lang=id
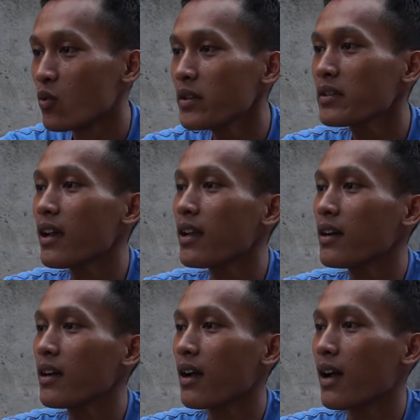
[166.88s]
duit ya
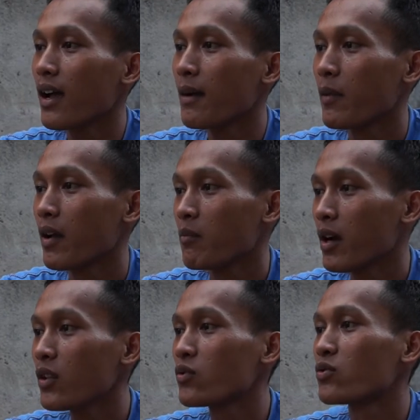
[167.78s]
lengkap
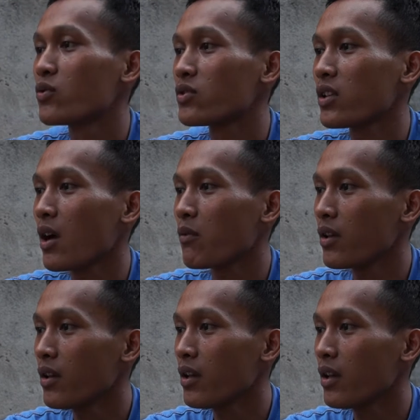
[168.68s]
malah jujur selawe
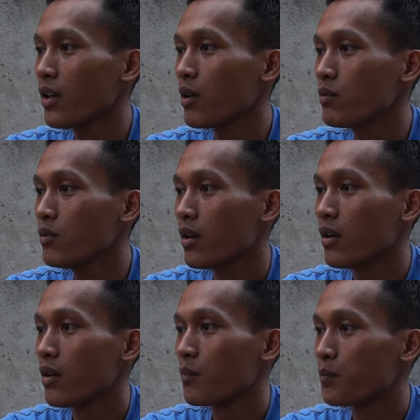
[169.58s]
bu eh,
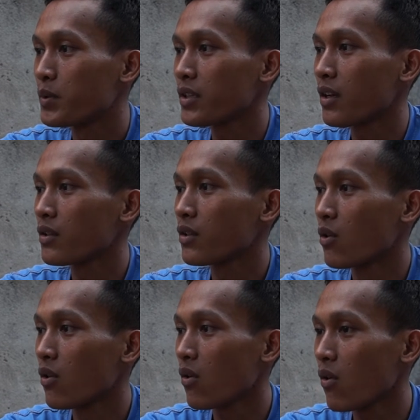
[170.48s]
bisa nih
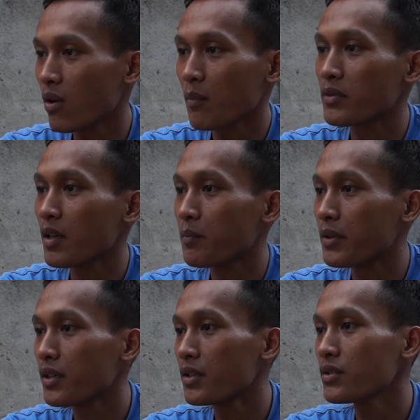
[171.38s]
tunggu orang bisa
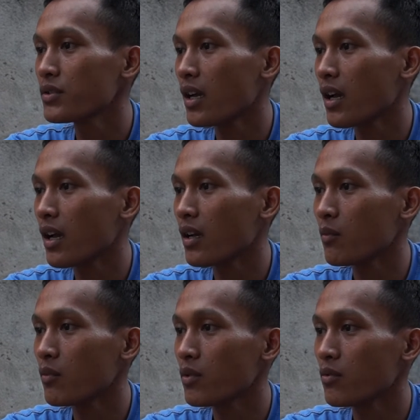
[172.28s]
bisa
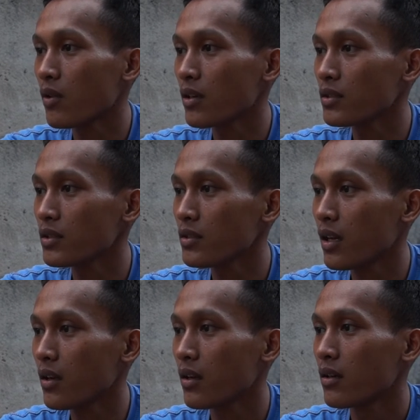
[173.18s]
namun kurang
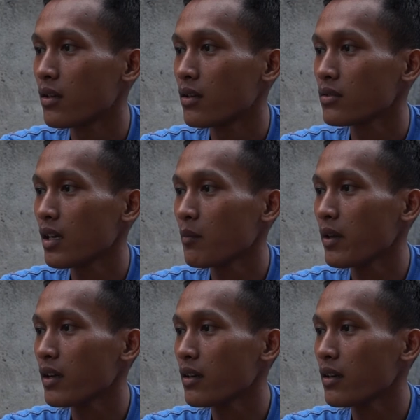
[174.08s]
sinyal sampean